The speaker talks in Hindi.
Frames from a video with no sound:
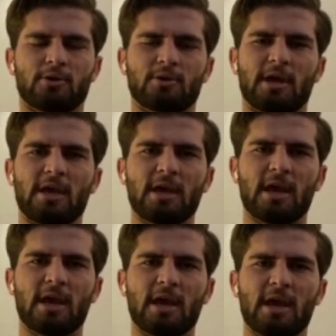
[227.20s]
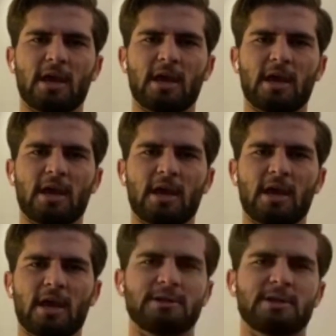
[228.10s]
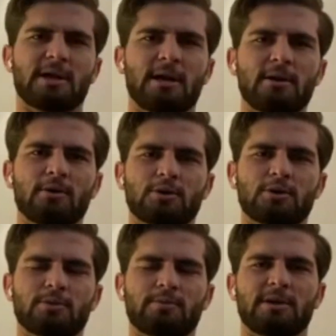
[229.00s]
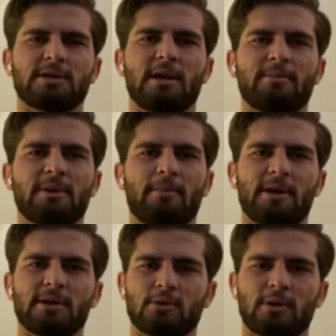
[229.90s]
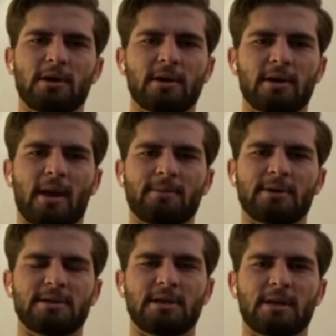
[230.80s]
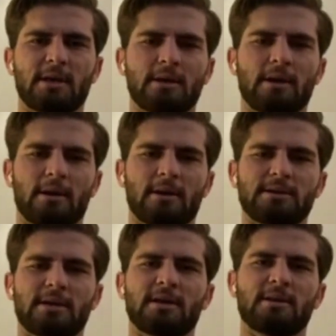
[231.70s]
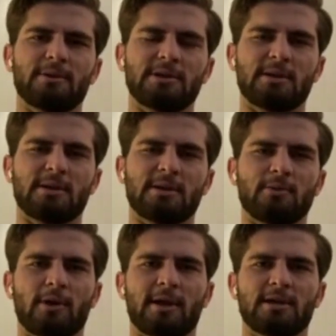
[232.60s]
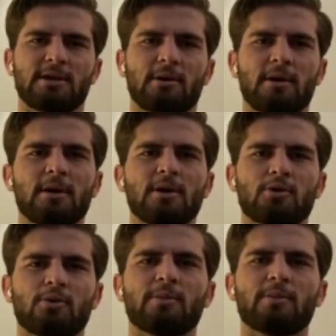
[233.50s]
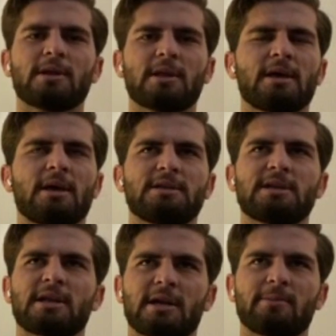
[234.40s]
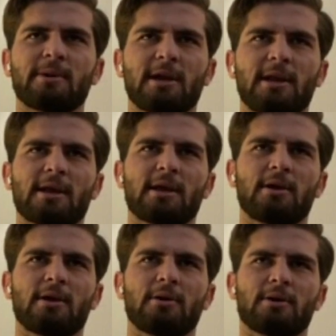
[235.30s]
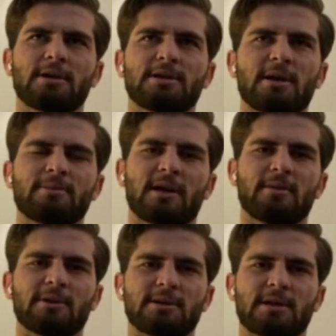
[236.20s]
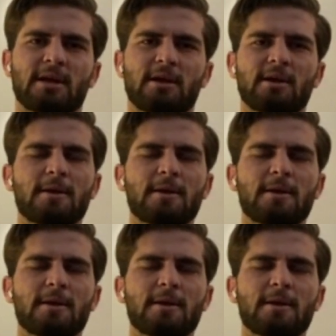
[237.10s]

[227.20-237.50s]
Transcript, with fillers: तो यही है कि बॉलिंग तो अपनी जगह उसमें इंशाल्लाह अपना बेस्ट दूंगा कैप्टनसी के साथ अपनी टीम को लेके जाऊंगा तो उम्मीद है अच्छी क्रिकेट भी खेलेंगे और अच्छी कप्तानी भी नजर आएगी